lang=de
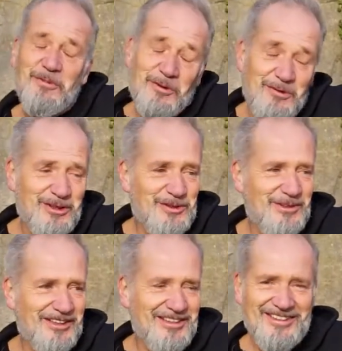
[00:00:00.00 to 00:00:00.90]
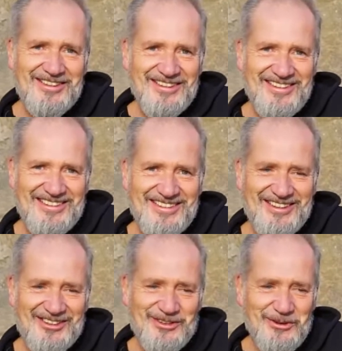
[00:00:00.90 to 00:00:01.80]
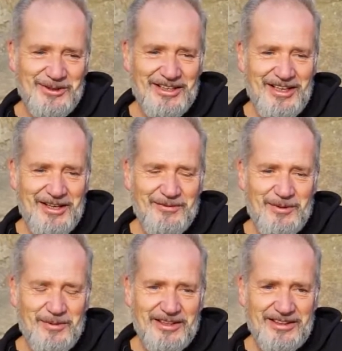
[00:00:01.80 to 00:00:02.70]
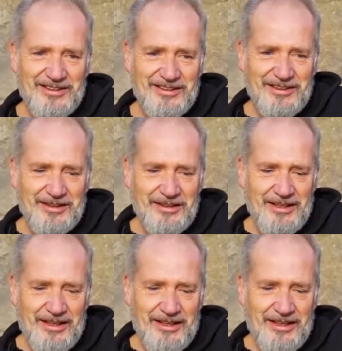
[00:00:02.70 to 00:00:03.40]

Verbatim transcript: Ich finde das immer ganz, ganz äh, schön, wenn man nicht äh,